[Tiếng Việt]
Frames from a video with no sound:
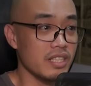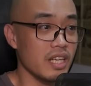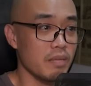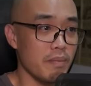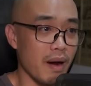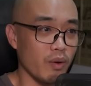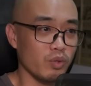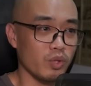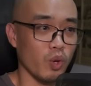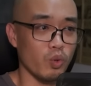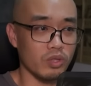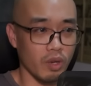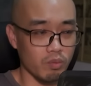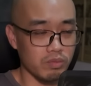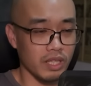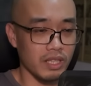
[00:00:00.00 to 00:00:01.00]
Nữ tử áo
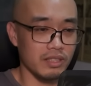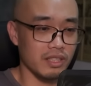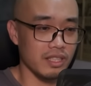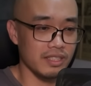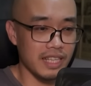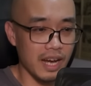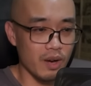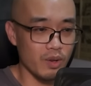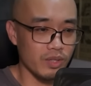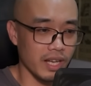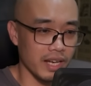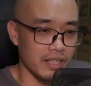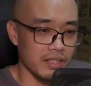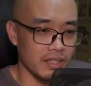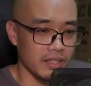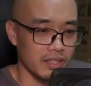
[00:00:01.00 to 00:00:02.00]
đỏ nhíu nhíu đôi mày
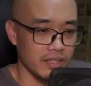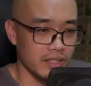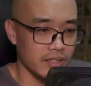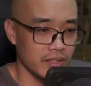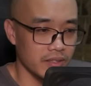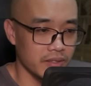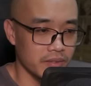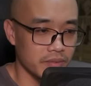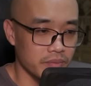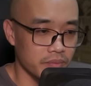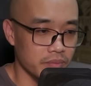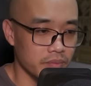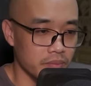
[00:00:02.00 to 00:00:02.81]
xinh đẹp, nói.